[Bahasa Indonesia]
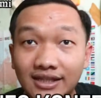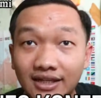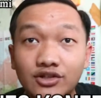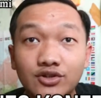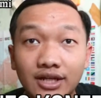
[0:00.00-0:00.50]

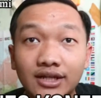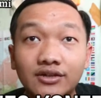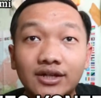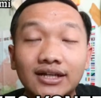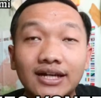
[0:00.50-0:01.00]
internasional
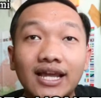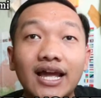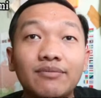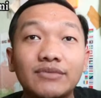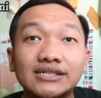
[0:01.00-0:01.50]
di luar negeri
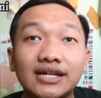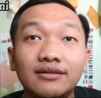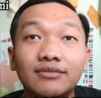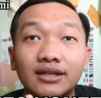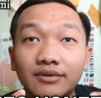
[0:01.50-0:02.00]
yang bisa
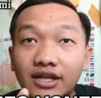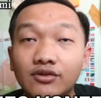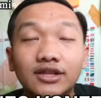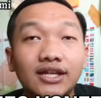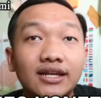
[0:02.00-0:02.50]
teman-teman
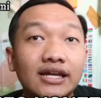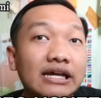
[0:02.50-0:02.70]
ikutin.